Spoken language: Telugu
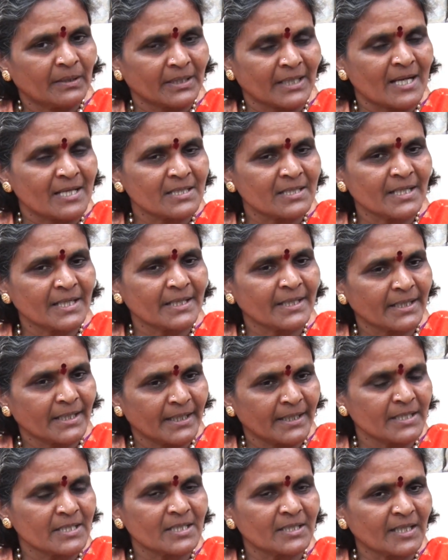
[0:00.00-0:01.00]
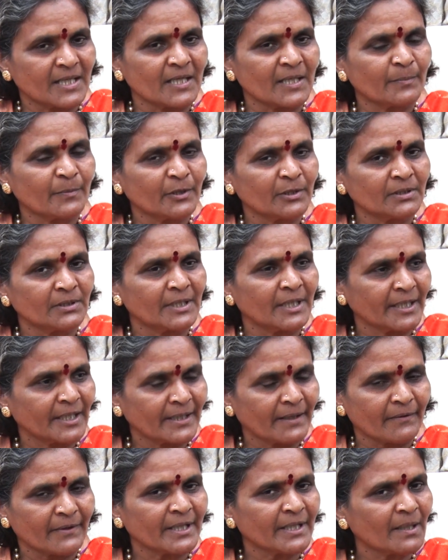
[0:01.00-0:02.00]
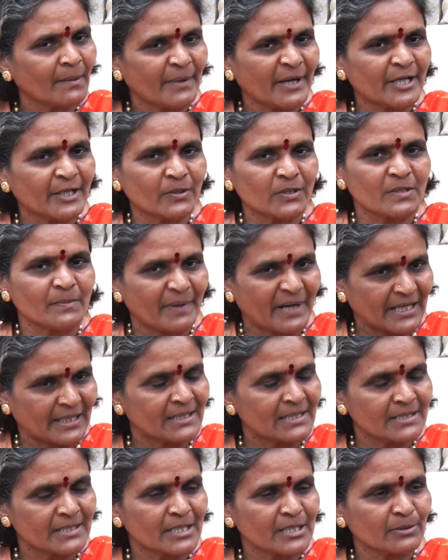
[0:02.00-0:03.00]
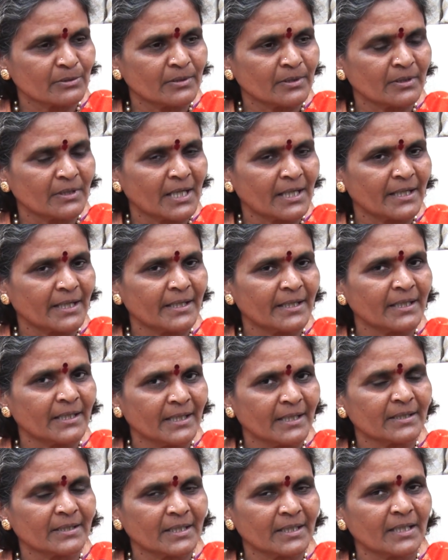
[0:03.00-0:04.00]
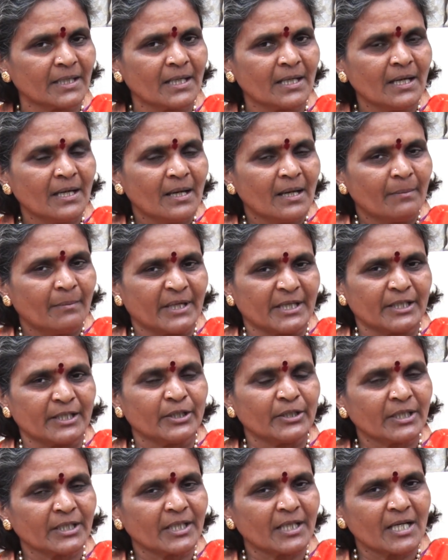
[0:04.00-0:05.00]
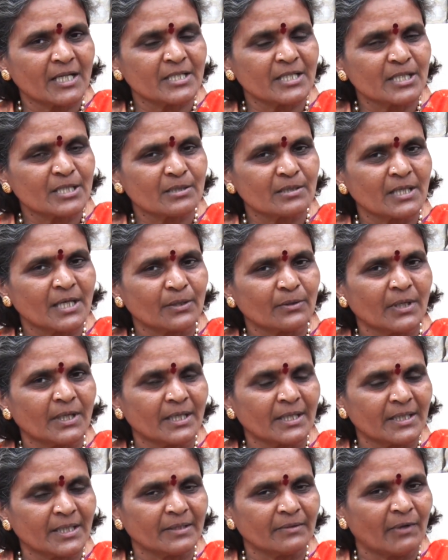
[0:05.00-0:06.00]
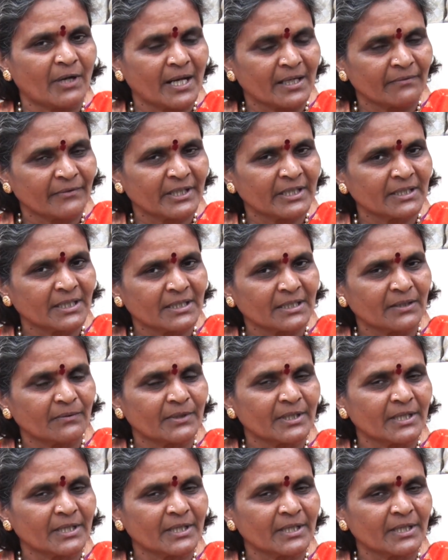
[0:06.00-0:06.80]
రాజధాని ఇక్కడి నుంచి తరలిపోతుందంటే ఎవరైనా బయటకు వచ్చి పండగలు చేసుకుంటున్నారా అండి లేదు కదా మరి ఎందుకు ఇలా చేస్తున్నారు అన్నది అది వారి విజ్ఞతకే